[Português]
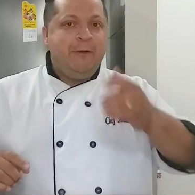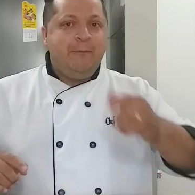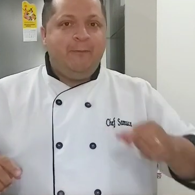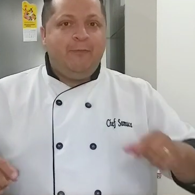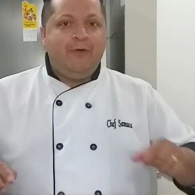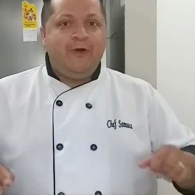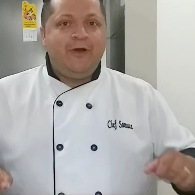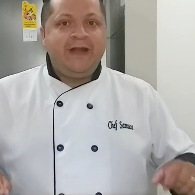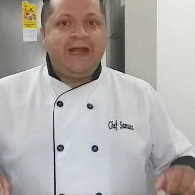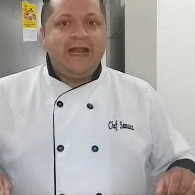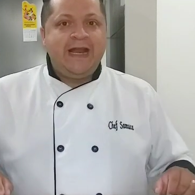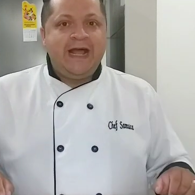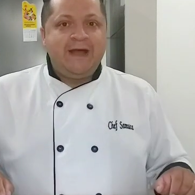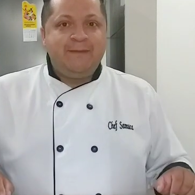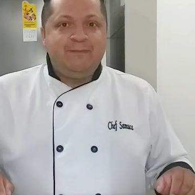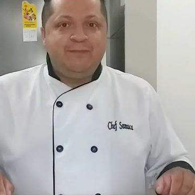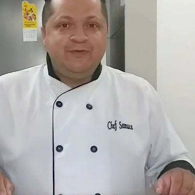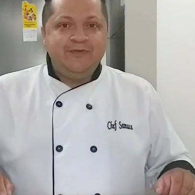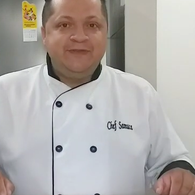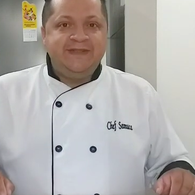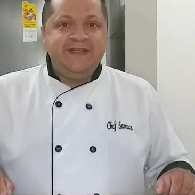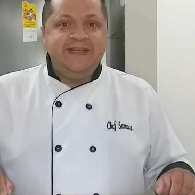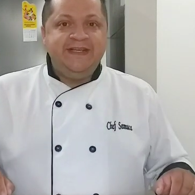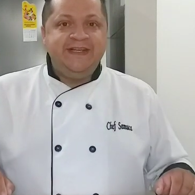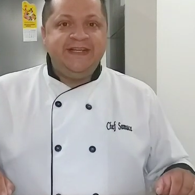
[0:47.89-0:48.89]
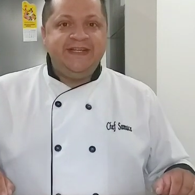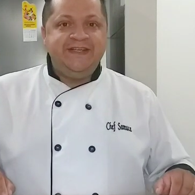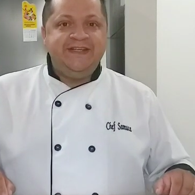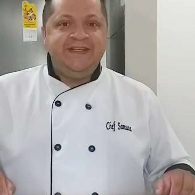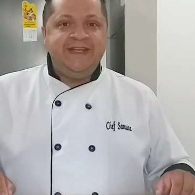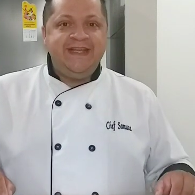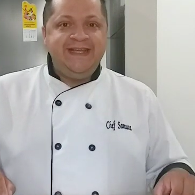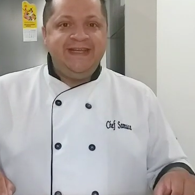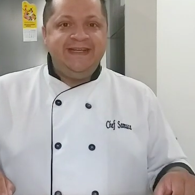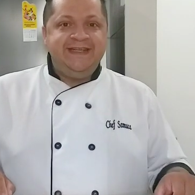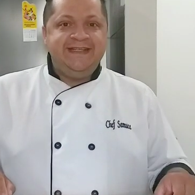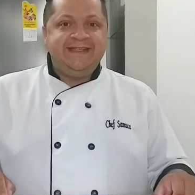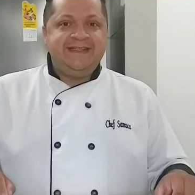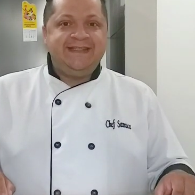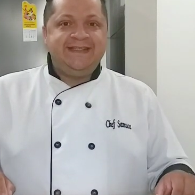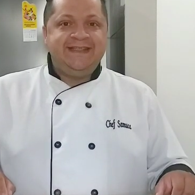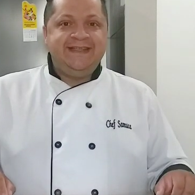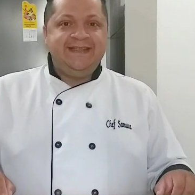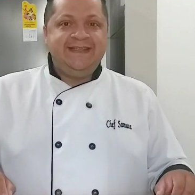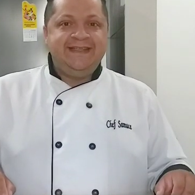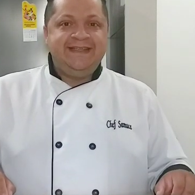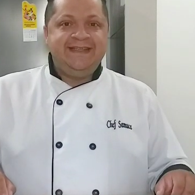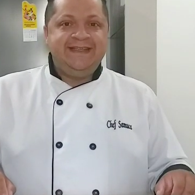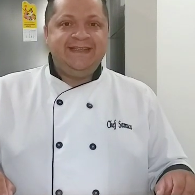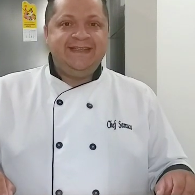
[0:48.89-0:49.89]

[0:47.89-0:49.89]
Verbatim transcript: Bora lá para os ingredientes?